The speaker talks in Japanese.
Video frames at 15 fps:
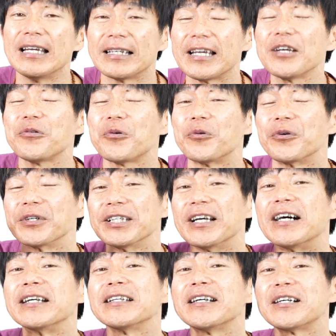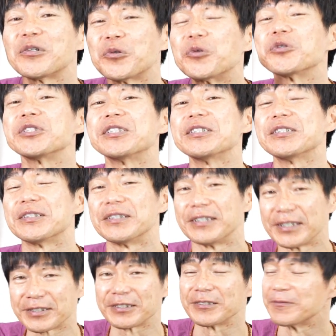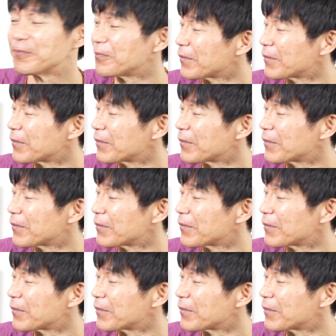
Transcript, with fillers: 結構ややこしいです。